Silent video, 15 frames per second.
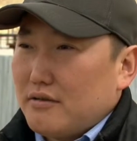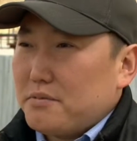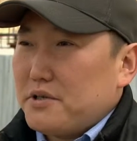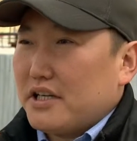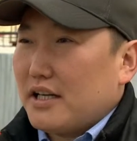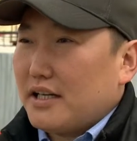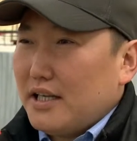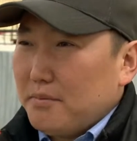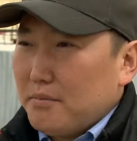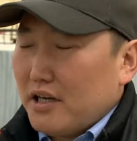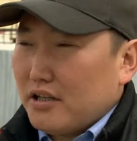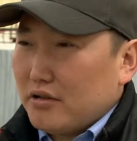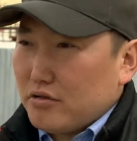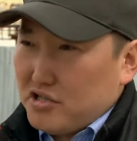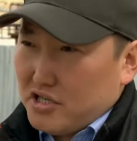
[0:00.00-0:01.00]
вообще какими
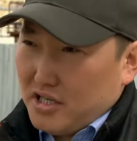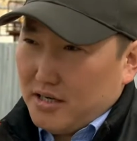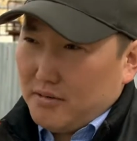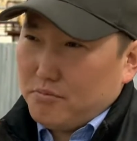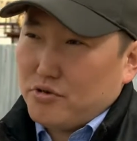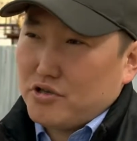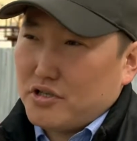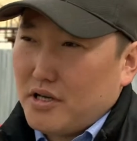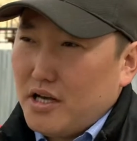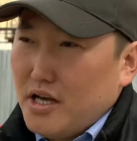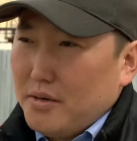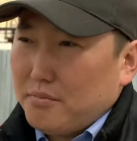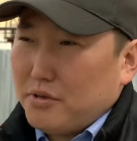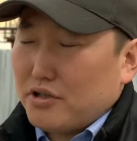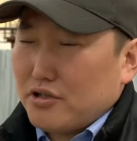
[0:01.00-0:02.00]
огнетушителями можно
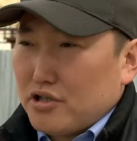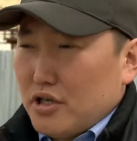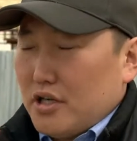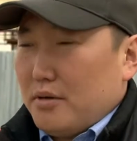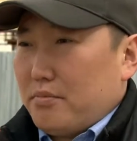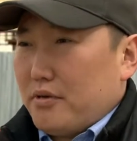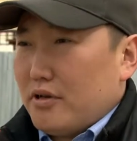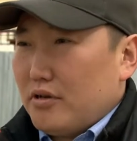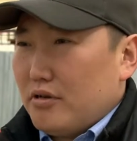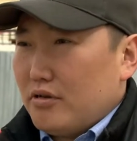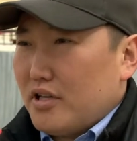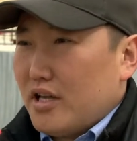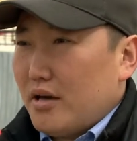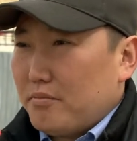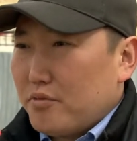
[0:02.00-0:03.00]
потушить
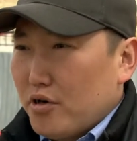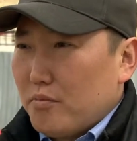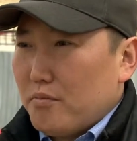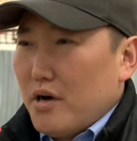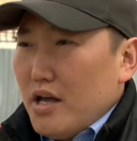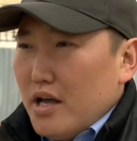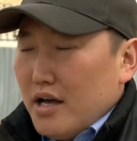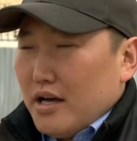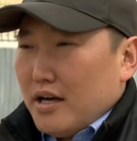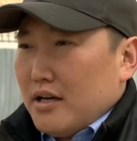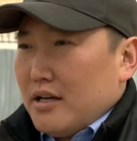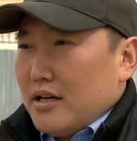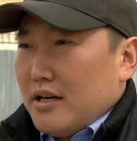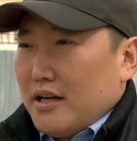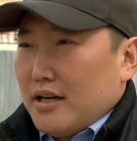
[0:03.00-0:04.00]
определенный объем
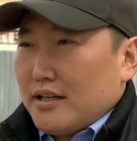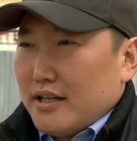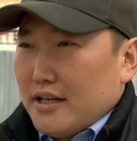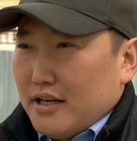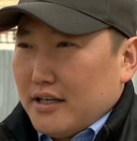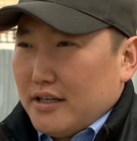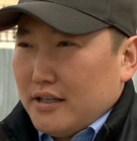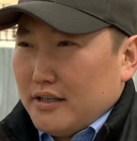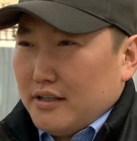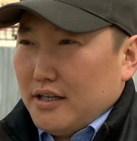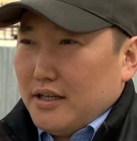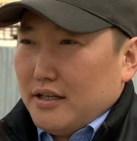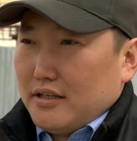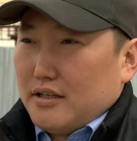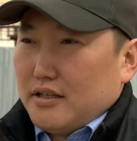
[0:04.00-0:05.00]
огня,
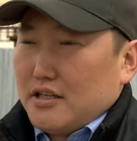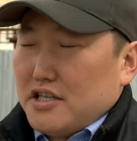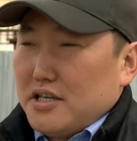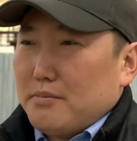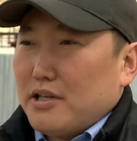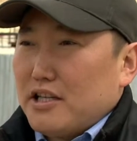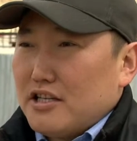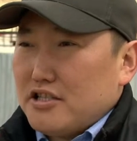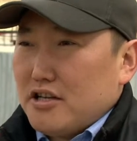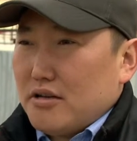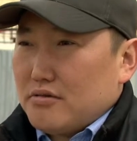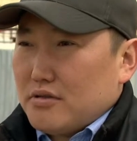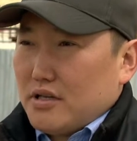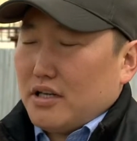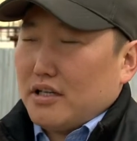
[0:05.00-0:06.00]
да, чем
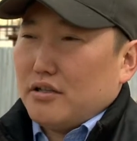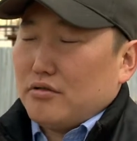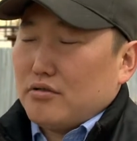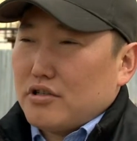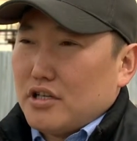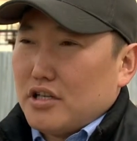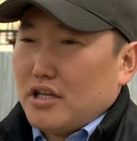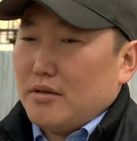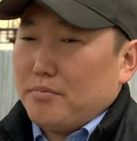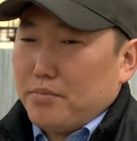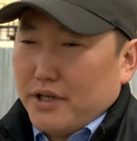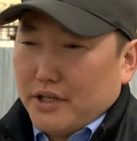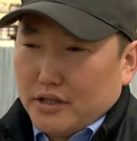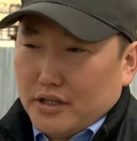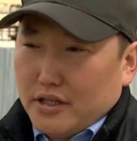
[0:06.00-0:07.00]
отличаются огнетушители
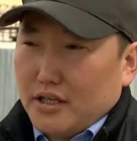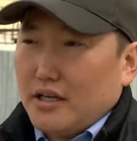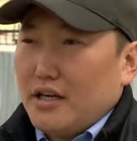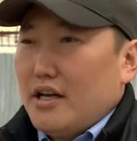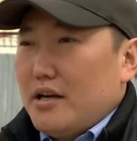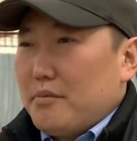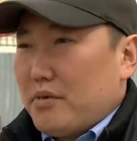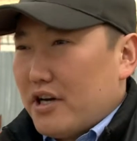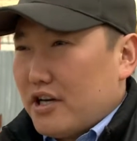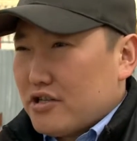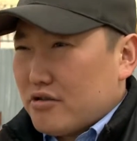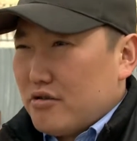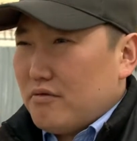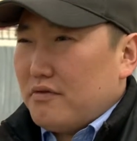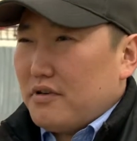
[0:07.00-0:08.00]
пенные,
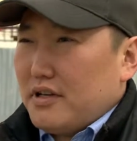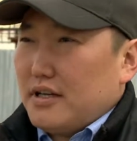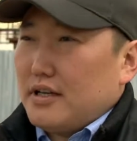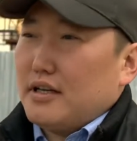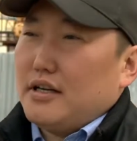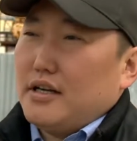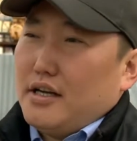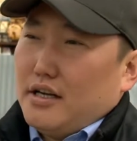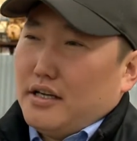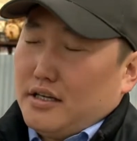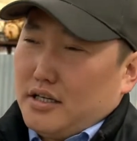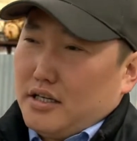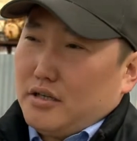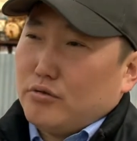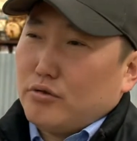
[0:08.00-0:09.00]
порошковые,
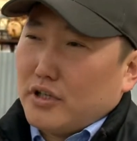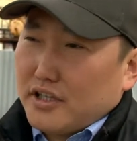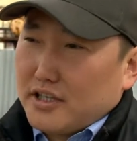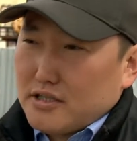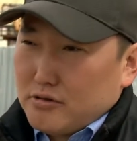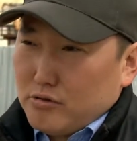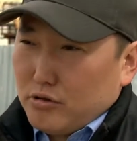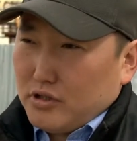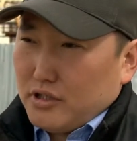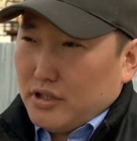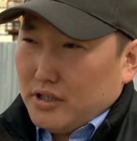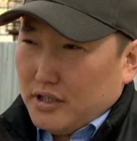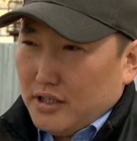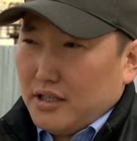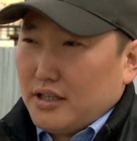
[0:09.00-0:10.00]

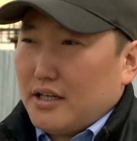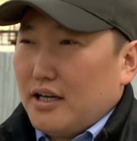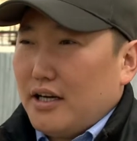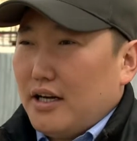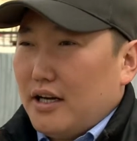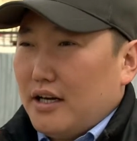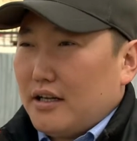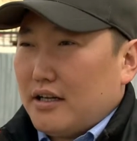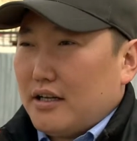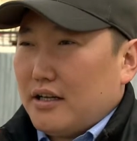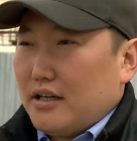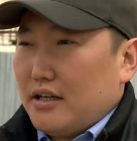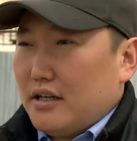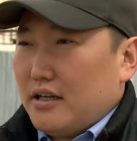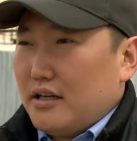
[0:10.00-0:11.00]
углекислотные, да, как,
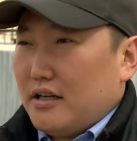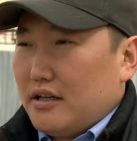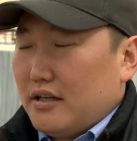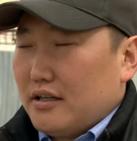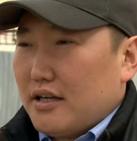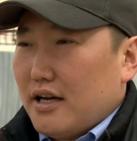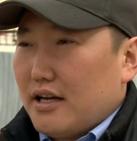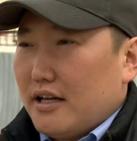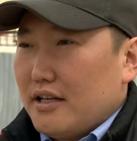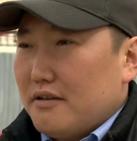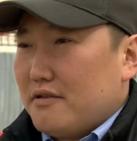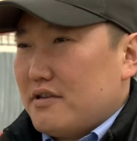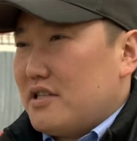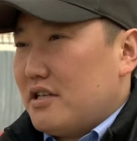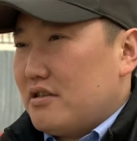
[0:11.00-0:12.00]
как они
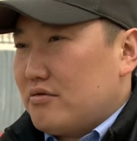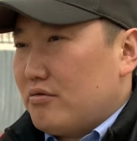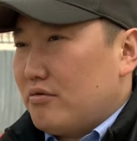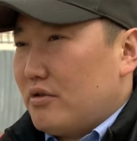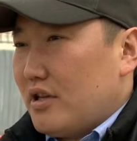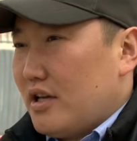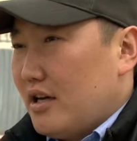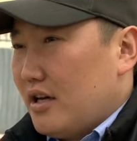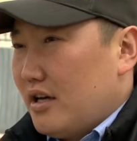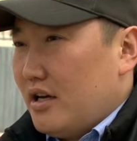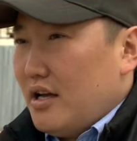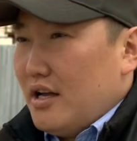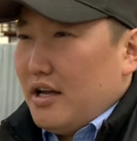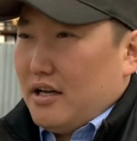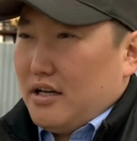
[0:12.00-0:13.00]
воздействуют на
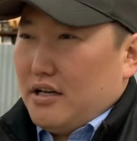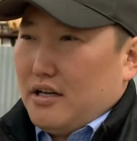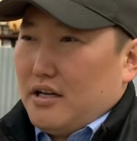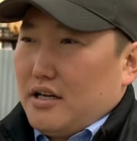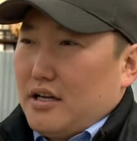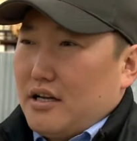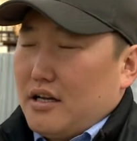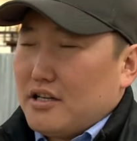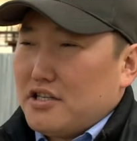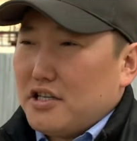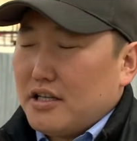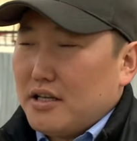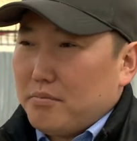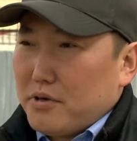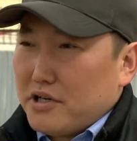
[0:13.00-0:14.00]

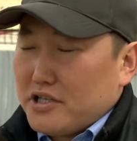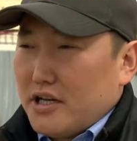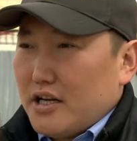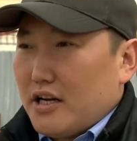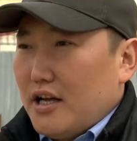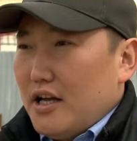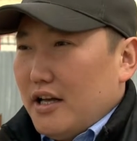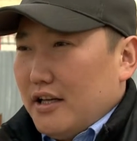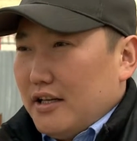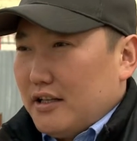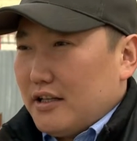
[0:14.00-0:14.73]
очаги пожара и